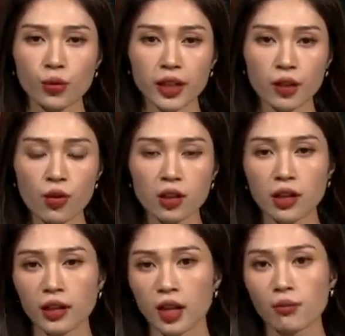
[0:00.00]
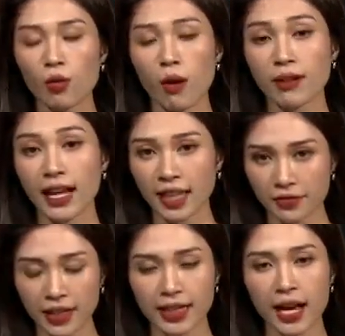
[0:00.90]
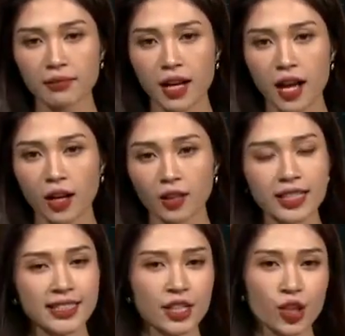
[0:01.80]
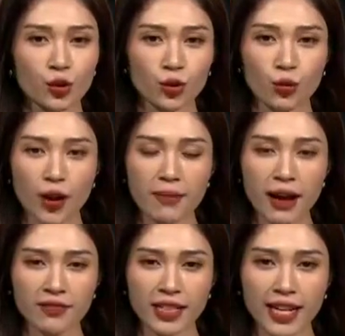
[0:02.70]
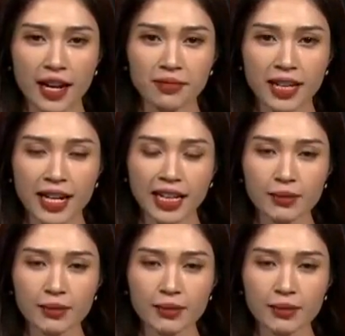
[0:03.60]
chú ý của người hâm mộ bóng đá tại Việt Nam có thể dành cho đội tuyển U23 Việt Nam